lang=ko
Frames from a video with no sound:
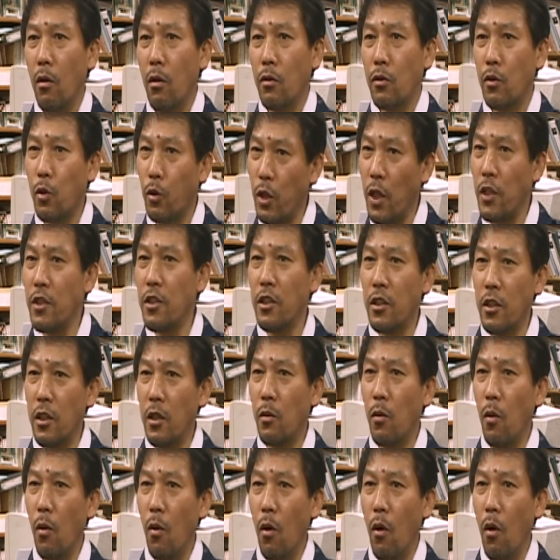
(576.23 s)

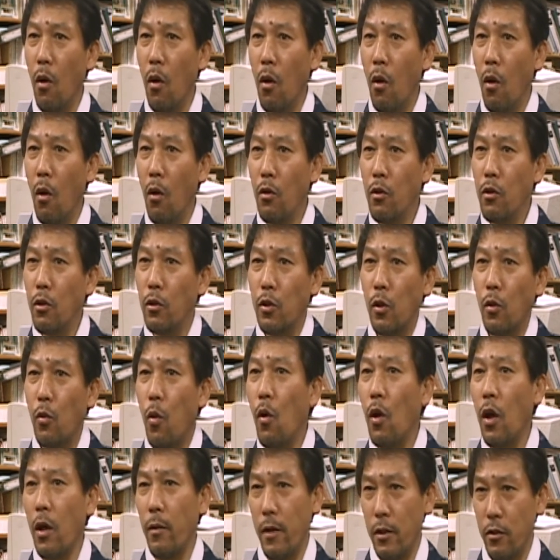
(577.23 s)
조센징이고 이것을
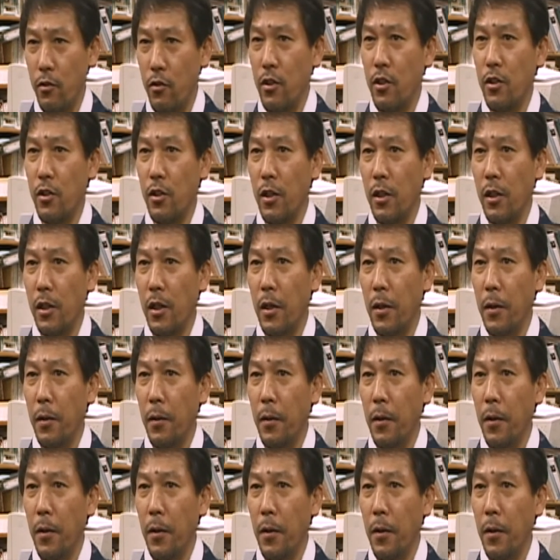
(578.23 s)
공감할 수있으니까